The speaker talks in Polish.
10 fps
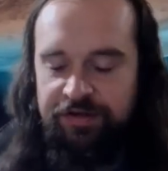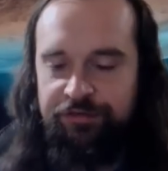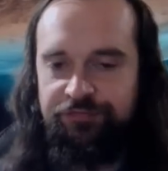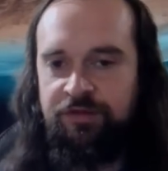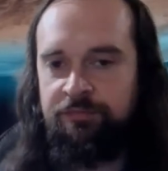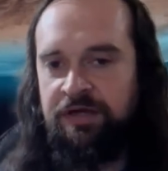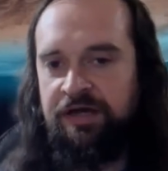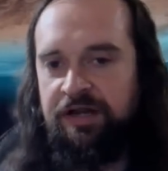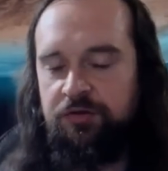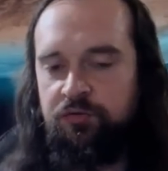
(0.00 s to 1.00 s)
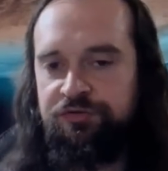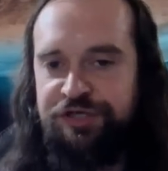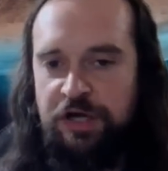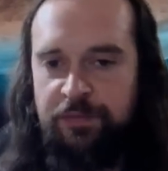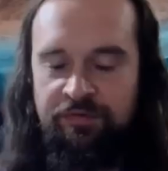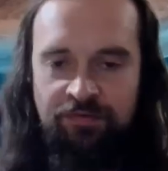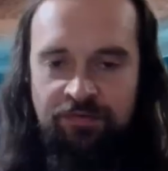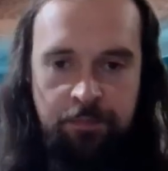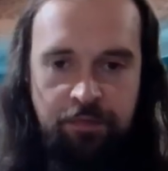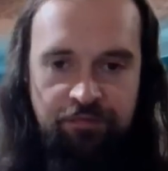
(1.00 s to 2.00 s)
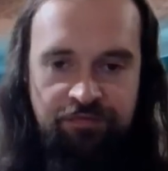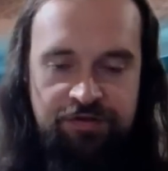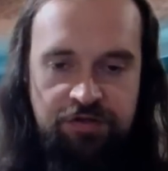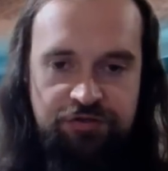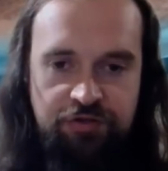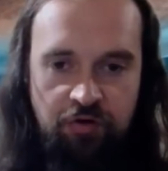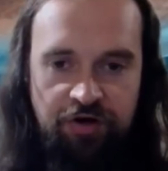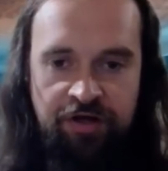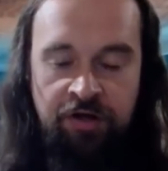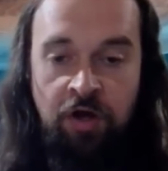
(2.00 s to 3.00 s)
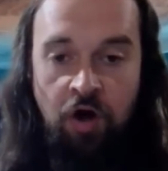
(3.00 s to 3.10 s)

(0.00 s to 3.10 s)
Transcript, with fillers: i w tym nagraniu chciałbym Wam opowiedzieć trochę